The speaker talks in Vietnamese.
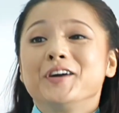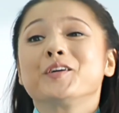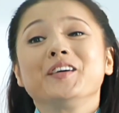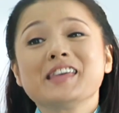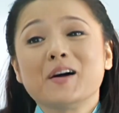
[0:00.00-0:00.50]

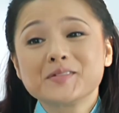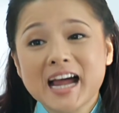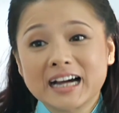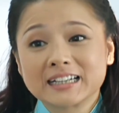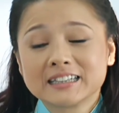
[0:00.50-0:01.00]
Cô hy vọng
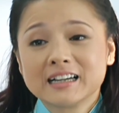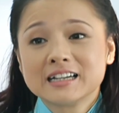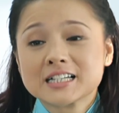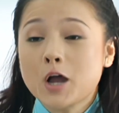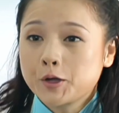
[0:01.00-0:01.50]
rằng
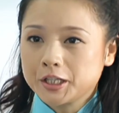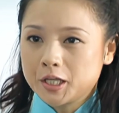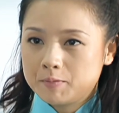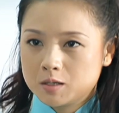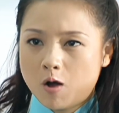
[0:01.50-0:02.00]
sau khi
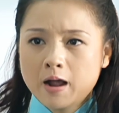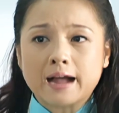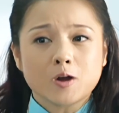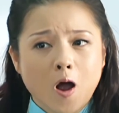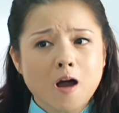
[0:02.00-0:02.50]
tìm ra món
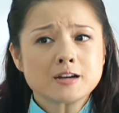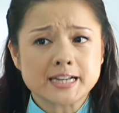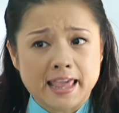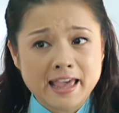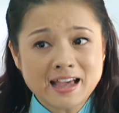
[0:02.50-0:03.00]
ăn ngon,
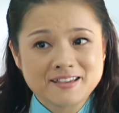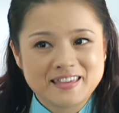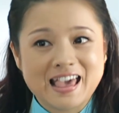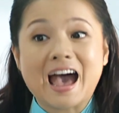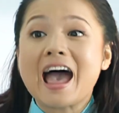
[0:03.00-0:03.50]
rẻ
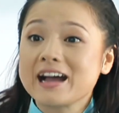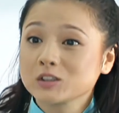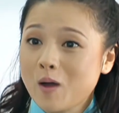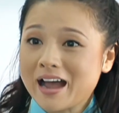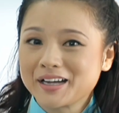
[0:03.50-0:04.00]
và an
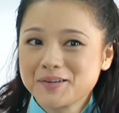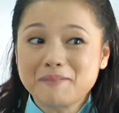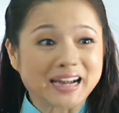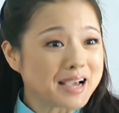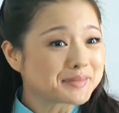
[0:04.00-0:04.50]
toàn,
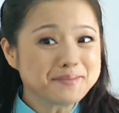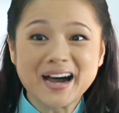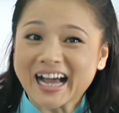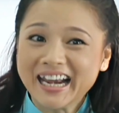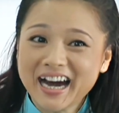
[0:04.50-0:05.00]
bạn Nam sẽ mời cả